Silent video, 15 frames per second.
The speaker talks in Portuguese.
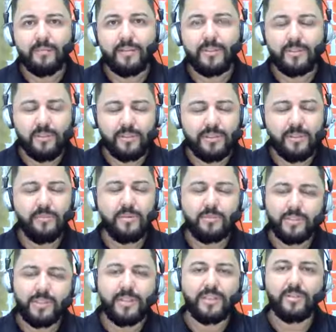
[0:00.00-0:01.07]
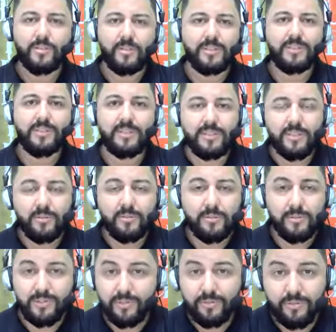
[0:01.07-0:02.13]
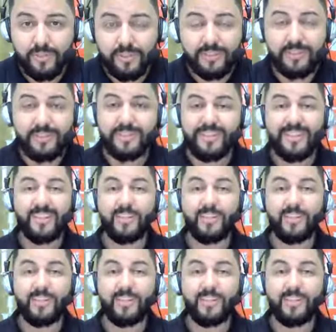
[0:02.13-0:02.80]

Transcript: Mas nós sabemos que as coisas estão difíceis